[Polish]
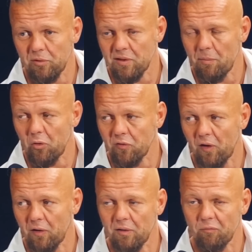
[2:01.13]
same
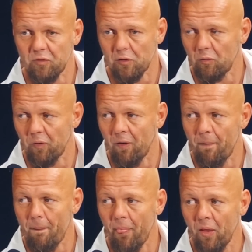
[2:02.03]
kozaki tam w Tarnowie
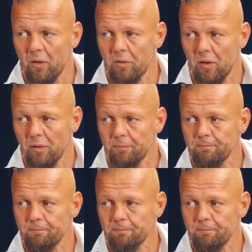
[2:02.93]
takie...